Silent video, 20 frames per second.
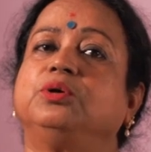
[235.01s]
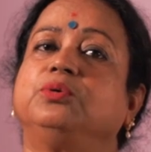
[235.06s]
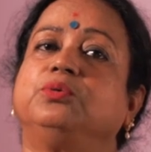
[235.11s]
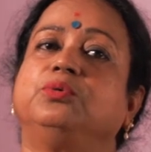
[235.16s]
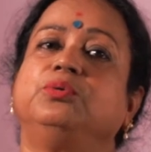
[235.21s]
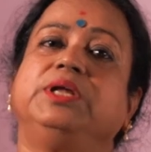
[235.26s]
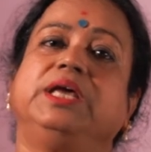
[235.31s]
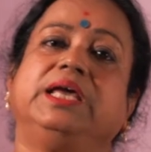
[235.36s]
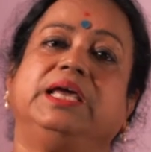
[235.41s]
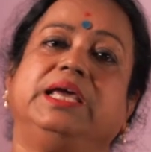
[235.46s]

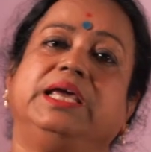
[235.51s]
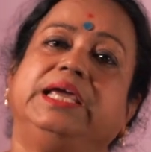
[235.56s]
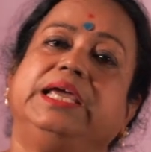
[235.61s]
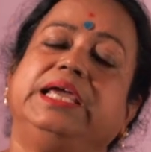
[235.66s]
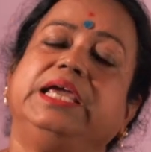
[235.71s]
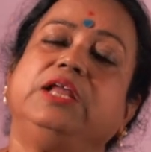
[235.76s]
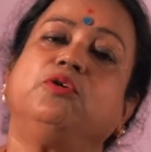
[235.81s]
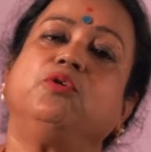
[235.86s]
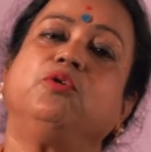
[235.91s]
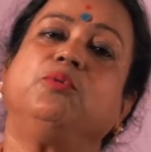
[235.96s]
তখন
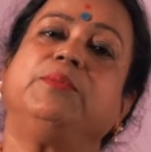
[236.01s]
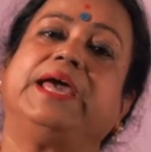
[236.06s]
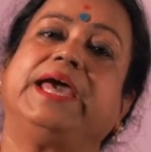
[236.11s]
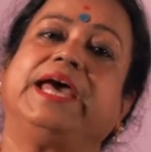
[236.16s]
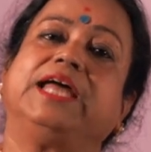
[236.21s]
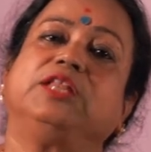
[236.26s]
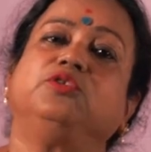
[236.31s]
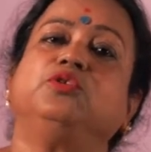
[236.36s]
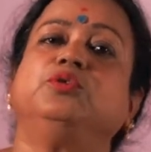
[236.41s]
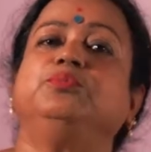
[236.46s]
এরকম
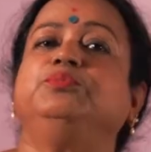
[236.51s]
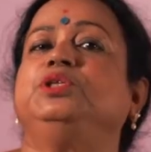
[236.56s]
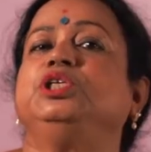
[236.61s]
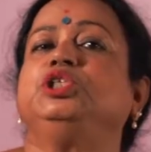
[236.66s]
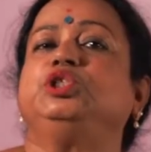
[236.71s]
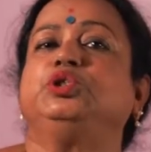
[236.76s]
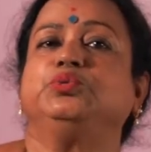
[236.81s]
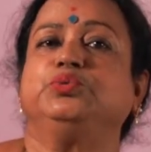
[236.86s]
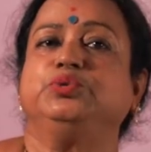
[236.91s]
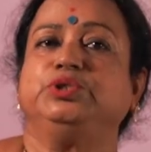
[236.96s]
এত অব্দি
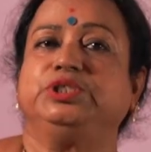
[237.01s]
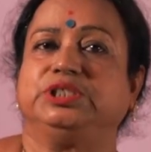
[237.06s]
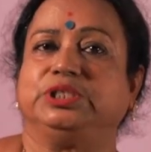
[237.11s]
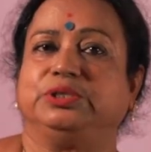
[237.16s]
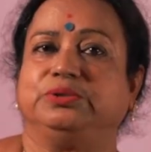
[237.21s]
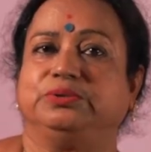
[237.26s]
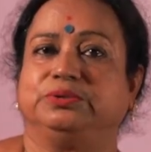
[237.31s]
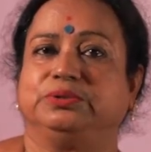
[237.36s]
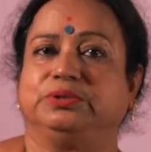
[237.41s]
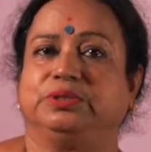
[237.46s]
চুল ছিল